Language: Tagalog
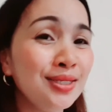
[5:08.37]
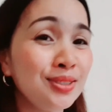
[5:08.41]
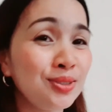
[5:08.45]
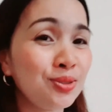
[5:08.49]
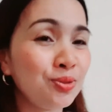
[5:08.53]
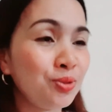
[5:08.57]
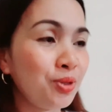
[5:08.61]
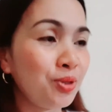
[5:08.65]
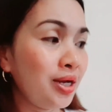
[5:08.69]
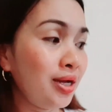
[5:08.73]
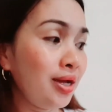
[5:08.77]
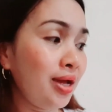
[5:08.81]

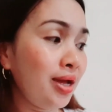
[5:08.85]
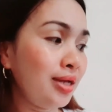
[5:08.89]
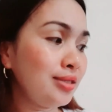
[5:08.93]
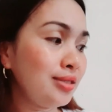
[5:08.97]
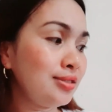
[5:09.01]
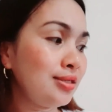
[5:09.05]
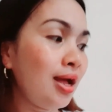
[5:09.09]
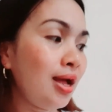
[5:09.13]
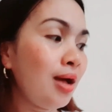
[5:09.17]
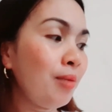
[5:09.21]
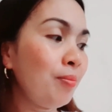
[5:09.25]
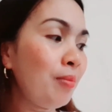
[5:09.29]
So uh,
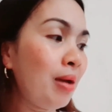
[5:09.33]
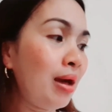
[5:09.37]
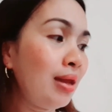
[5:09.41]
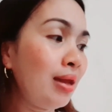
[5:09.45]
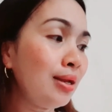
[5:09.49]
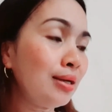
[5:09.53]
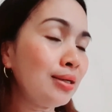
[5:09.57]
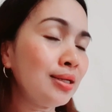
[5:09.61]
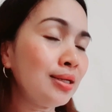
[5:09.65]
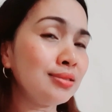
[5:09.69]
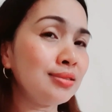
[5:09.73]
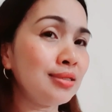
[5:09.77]
guys, ang
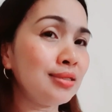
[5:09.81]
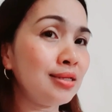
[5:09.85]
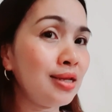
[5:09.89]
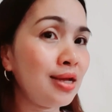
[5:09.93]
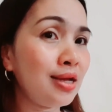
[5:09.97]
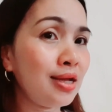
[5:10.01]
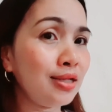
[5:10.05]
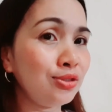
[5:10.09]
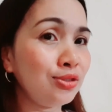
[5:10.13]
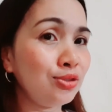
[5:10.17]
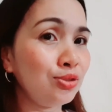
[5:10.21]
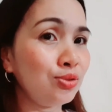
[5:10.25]
malaga sa
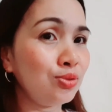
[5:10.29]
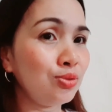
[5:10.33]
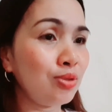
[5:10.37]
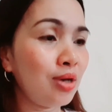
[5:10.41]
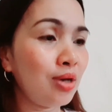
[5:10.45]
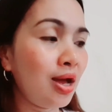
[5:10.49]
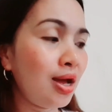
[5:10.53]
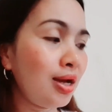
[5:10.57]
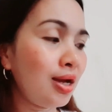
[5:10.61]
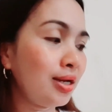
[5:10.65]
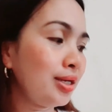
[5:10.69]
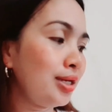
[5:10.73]
lahat yung
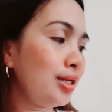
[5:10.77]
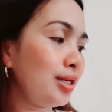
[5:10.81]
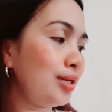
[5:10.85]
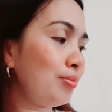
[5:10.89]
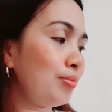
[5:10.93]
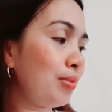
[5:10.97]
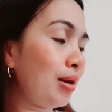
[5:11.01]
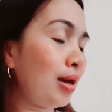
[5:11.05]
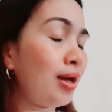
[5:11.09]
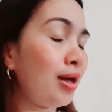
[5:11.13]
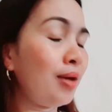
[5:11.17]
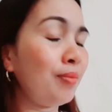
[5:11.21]

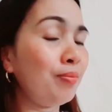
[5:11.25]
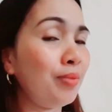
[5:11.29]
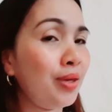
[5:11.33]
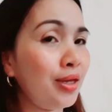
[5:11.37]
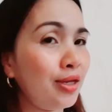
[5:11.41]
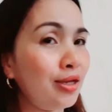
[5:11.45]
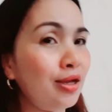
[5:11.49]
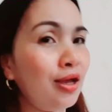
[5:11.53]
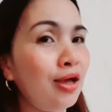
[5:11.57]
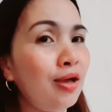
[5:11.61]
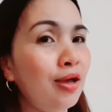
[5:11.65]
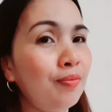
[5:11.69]
aking mga
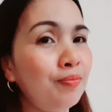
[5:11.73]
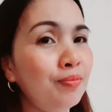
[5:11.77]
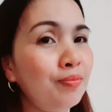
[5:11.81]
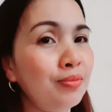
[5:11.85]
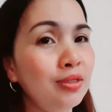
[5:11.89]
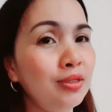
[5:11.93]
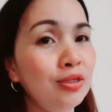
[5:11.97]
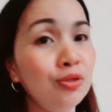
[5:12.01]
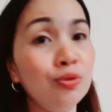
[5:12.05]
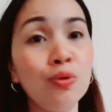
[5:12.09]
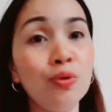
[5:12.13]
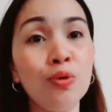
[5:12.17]
makeup,
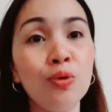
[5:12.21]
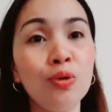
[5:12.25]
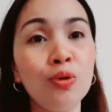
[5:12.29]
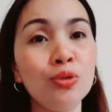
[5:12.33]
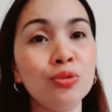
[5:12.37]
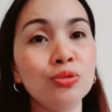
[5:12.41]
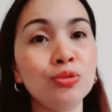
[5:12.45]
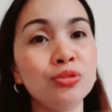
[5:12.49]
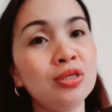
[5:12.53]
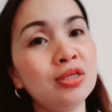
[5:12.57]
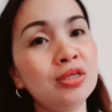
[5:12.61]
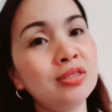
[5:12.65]

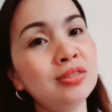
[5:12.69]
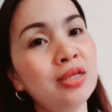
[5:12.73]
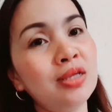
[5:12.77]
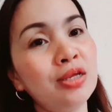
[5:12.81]
ihuhul ko sa sa